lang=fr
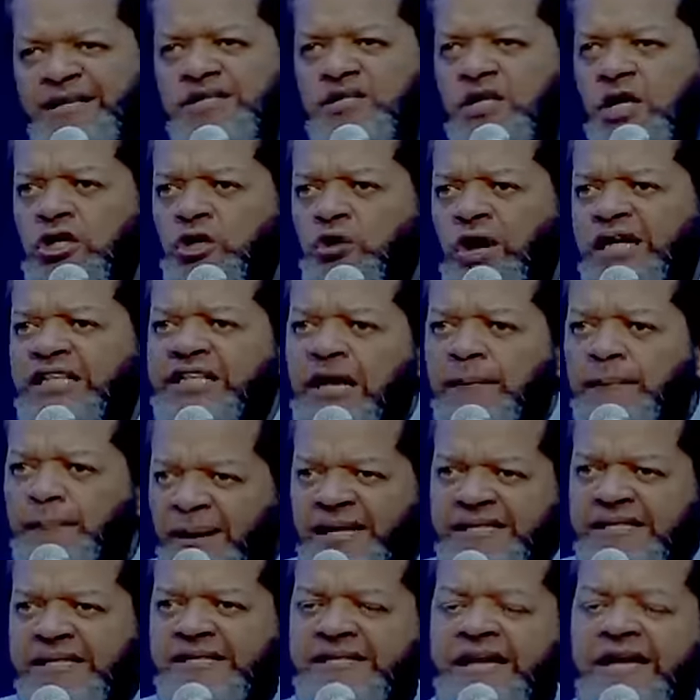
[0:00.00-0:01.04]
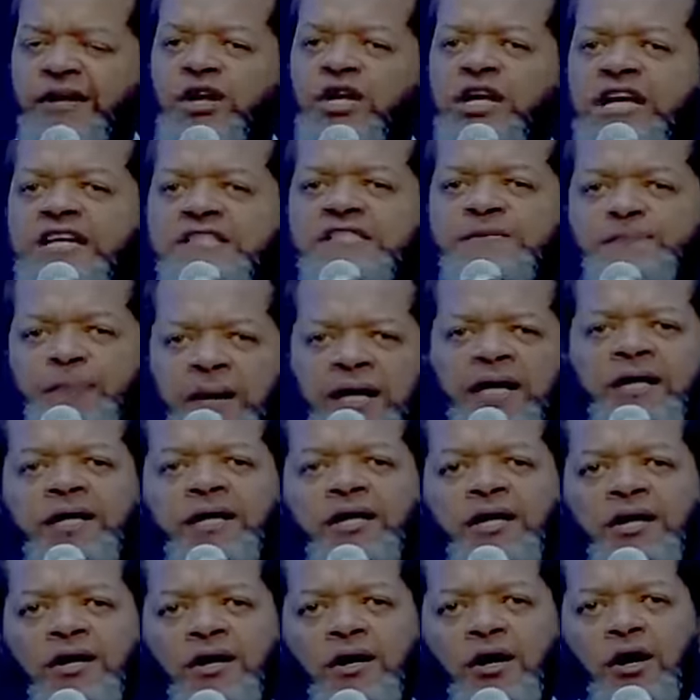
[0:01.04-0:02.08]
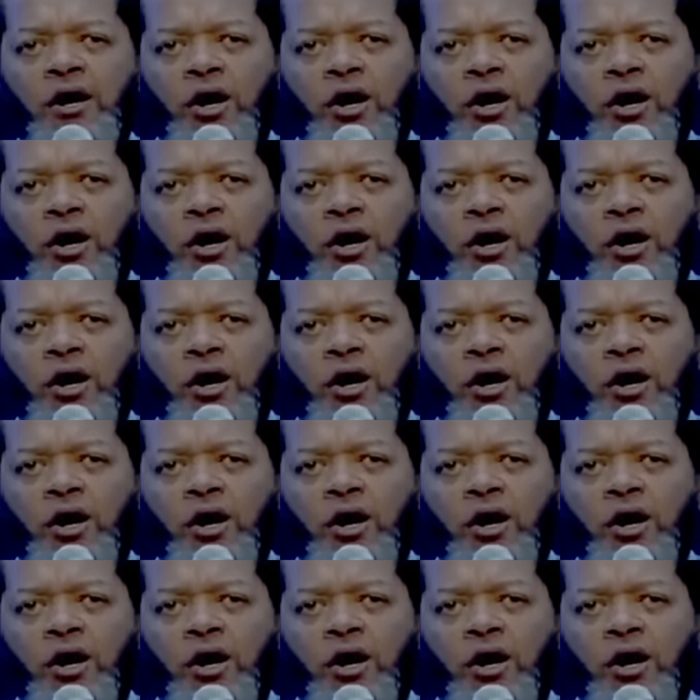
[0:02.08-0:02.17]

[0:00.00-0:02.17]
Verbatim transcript: personnes qui ont été baptisées de l'Esprit